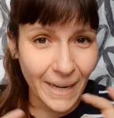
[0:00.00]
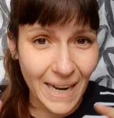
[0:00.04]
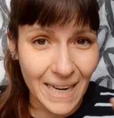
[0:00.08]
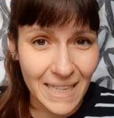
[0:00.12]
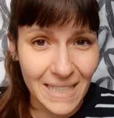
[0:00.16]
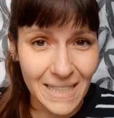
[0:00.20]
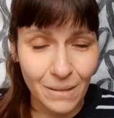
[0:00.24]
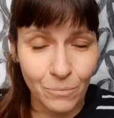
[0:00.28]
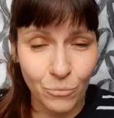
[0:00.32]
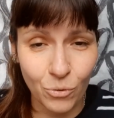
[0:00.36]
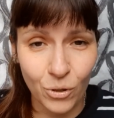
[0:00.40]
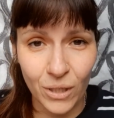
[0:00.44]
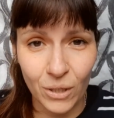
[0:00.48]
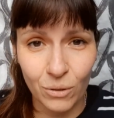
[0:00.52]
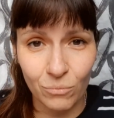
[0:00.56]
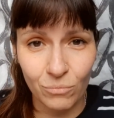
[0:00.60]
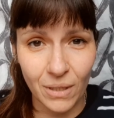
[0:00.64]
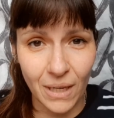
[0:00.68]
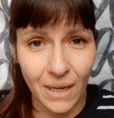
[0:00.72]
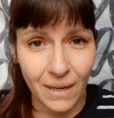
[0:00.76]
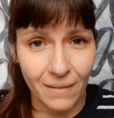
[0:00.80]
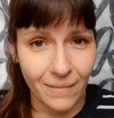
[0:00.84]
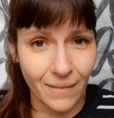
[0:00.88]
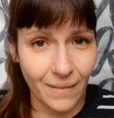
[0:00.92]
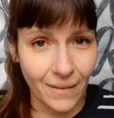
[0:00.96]
A esta mujer un
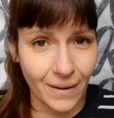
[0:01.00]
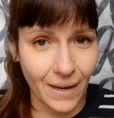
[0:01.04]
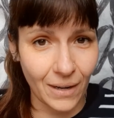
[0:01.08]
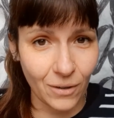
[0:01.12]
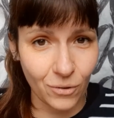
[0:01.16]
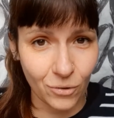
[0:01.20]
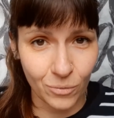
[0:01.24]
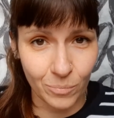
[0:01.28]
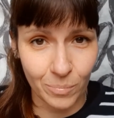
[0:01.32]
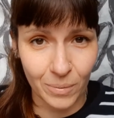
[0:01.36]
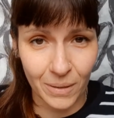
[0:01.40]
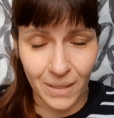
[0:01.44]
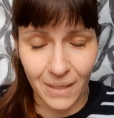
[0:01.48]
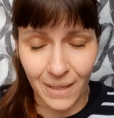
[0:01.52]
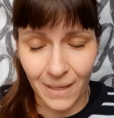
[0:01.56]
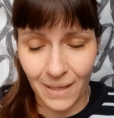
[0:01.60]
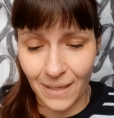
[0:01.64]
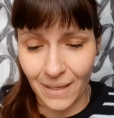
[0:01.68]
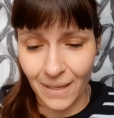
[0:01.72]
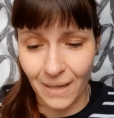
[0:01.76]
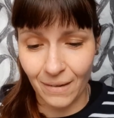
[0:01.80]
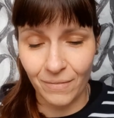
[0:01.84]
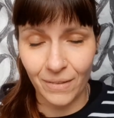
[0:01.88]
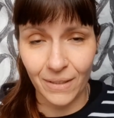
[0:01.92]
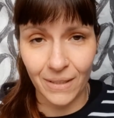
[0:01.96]
día le va a dar algo, porque es
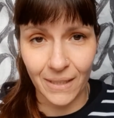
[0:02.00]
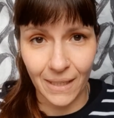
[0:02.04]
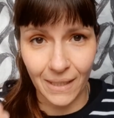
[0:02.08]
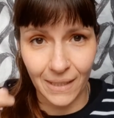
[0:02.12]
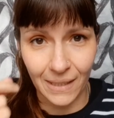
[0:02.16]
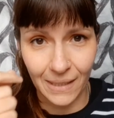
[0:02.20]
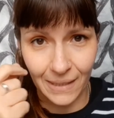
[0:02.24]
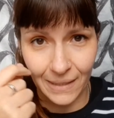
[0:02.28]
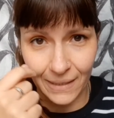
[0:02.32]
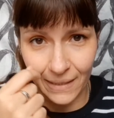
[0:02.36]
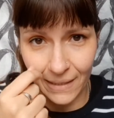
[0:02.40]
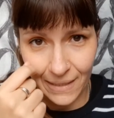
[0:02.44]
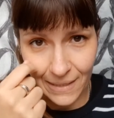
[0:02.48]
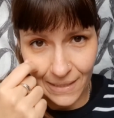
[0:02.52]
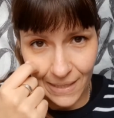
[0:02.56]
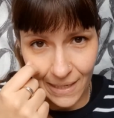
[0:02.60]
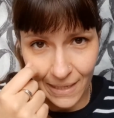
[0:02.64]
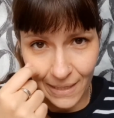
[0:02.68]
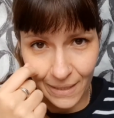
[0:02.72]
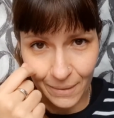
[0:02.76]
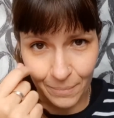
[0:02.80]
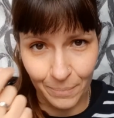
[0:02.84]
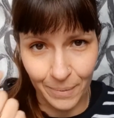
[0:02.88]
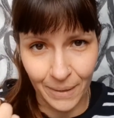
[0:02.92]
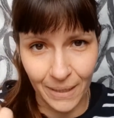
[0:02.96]
que la falta de clines ahí
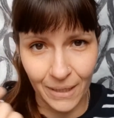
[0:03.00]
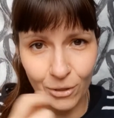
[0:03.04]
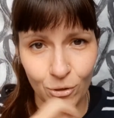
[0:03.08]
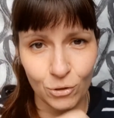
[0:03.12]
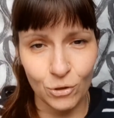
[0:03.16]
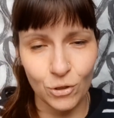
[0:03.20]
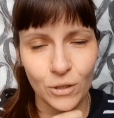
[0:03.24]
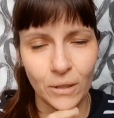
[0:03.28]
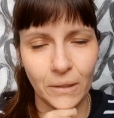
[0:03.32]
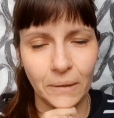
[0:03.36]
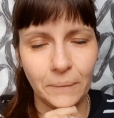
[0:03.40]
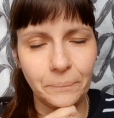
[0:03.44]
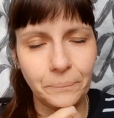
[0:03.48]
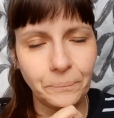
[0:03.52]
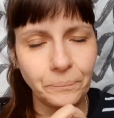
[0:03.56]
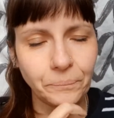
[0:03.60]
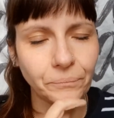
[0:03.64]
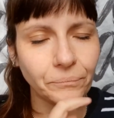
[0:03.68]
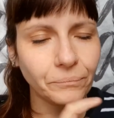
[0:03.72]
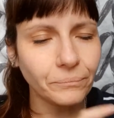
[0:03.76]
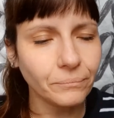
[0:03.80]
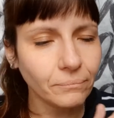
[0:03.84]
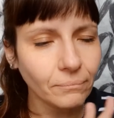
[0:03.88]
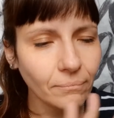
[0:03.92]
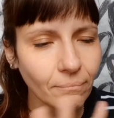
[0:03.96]
limpiándose.
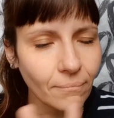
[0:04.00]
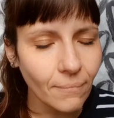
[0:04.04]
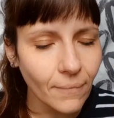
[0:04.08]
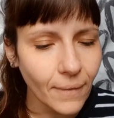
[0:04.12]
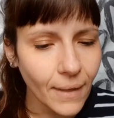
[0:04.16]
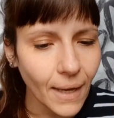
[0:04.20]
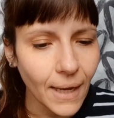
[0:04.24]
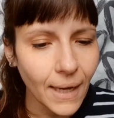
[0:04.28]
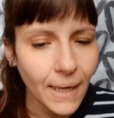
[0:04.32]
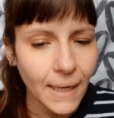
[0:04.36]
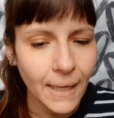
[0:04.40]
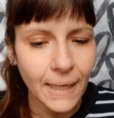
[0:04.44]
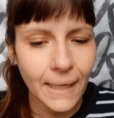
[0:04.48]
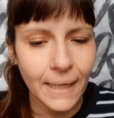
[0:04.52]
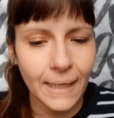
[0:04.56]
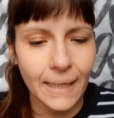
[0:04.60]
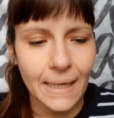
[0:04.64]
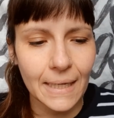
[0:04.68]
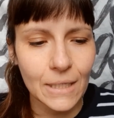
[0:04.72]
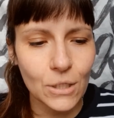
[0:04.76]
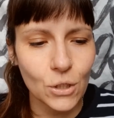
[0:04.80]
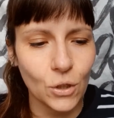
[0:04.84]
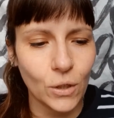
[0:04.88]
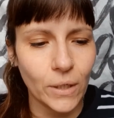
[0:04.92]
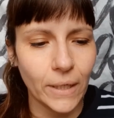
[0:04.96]
El
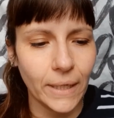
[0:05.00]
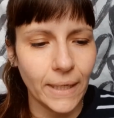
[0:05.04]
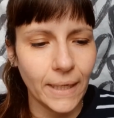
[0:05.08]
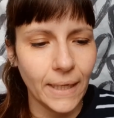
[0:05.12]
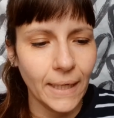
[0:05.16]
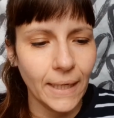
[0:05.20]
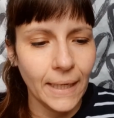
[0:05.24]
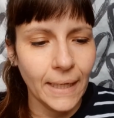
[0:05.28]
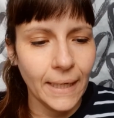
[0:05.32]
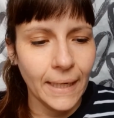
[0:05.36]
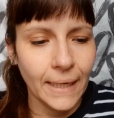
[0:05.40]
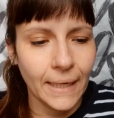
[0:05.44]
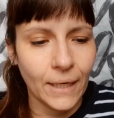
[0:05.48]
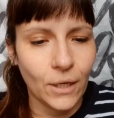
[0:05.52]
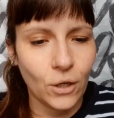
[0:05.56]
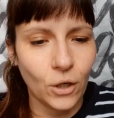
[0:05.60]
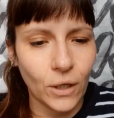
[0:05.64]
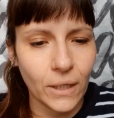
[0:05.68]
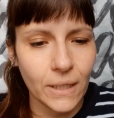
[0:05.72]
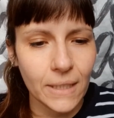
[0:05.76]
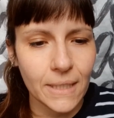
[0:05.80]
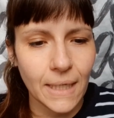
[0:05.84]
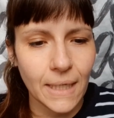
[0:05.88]
caso que coge